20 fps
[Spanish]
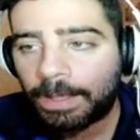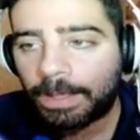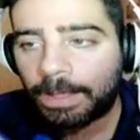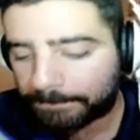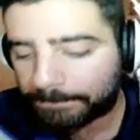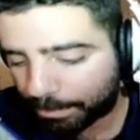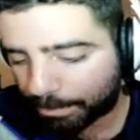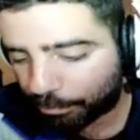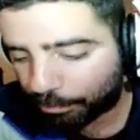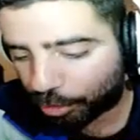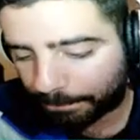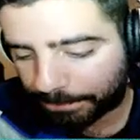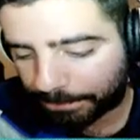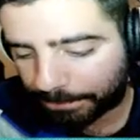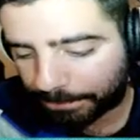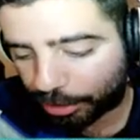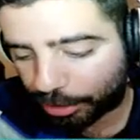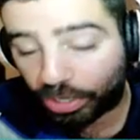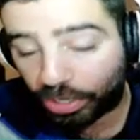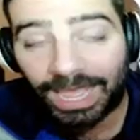Vemos el
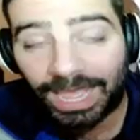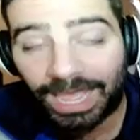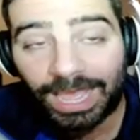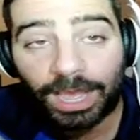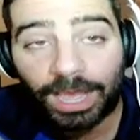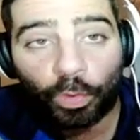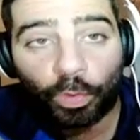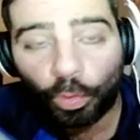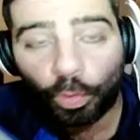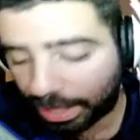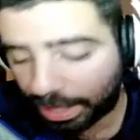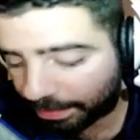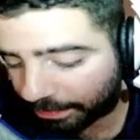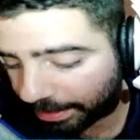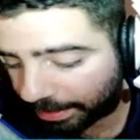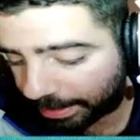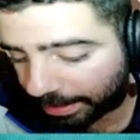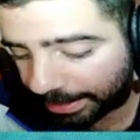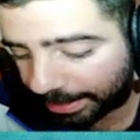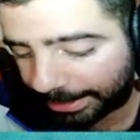primero que es
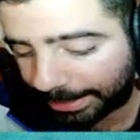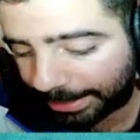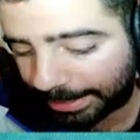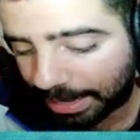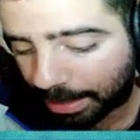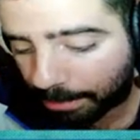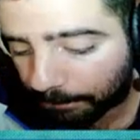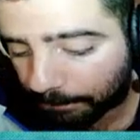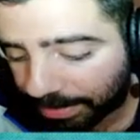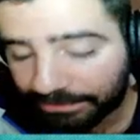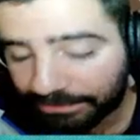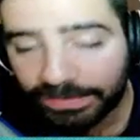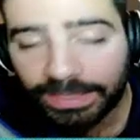jugada en las